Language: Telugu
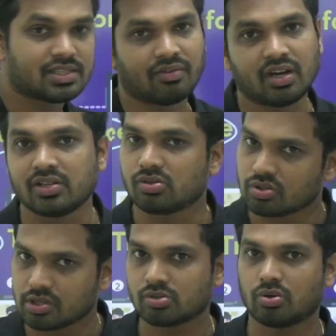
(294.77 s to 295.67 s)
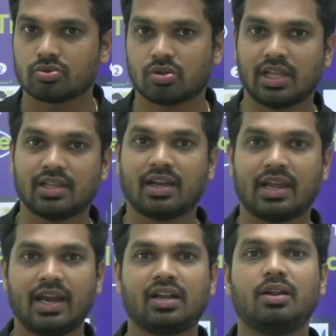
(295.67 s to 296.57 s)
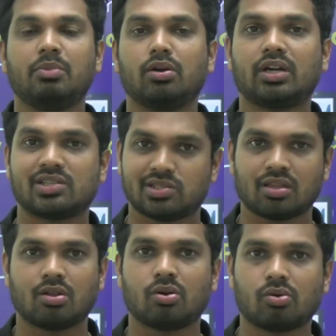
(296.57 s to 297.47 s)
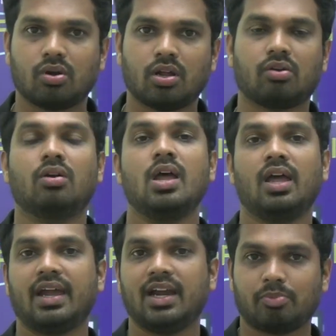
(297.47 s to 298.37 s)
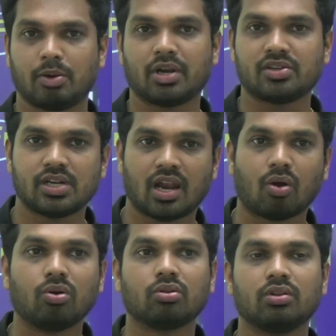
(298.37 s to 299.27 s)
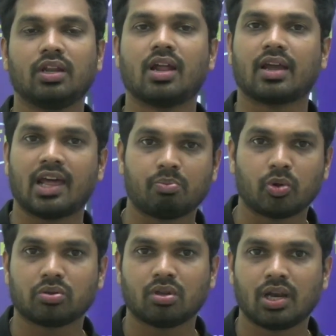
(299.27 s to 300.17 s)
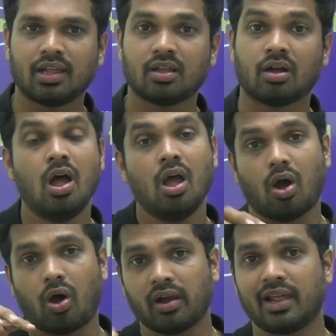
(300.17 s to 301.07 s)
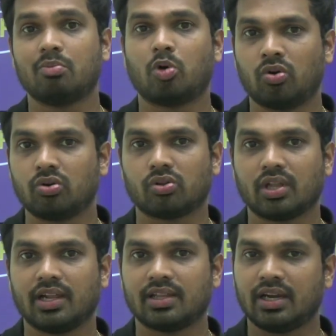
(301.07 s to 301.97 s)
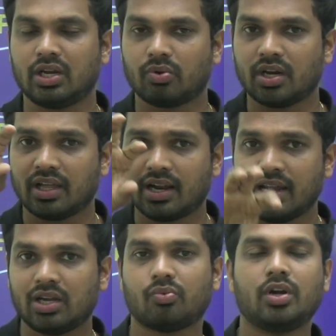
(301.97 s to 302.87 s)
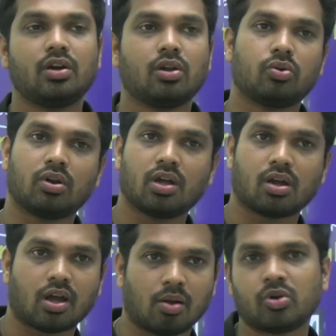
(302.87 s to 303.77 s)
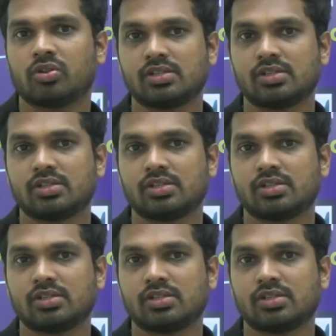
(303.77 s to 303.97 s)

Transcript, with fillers: ఈ సెవెన్ డేస్లో చేసుకోవచ్చు లేదా గేట్ని మీరు టెస్ట్ చేద్దాం అనుకుంటున్నారు గేట్ ప్రిపరేషన్ ఎలా ఉంటుంది నాకు హెల్ప్ అవుతుందా లేదా ఆన్లైన్ బాగుంటుందా లేదా ఇటువంటి ఇలా ఎటువంటి డౌట్ ఉన్నా కమ్ టు